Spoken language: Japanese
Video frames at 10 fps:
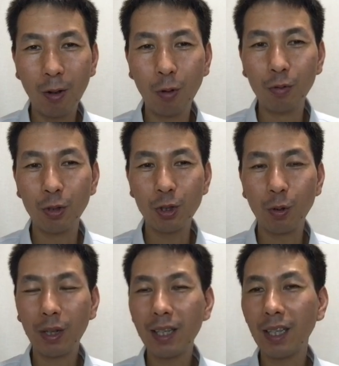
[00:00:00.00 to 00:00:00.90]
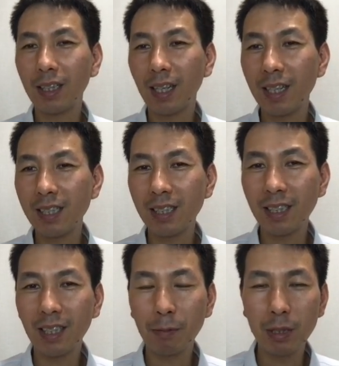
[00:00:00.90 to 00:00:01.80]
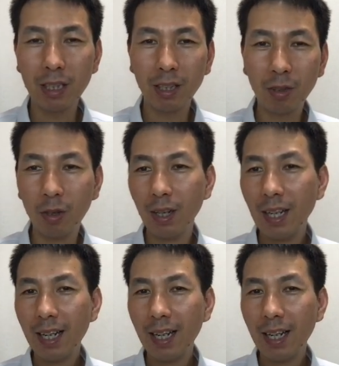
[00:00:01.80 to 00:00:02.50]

本の紹介なんてやらせていただきましたけど、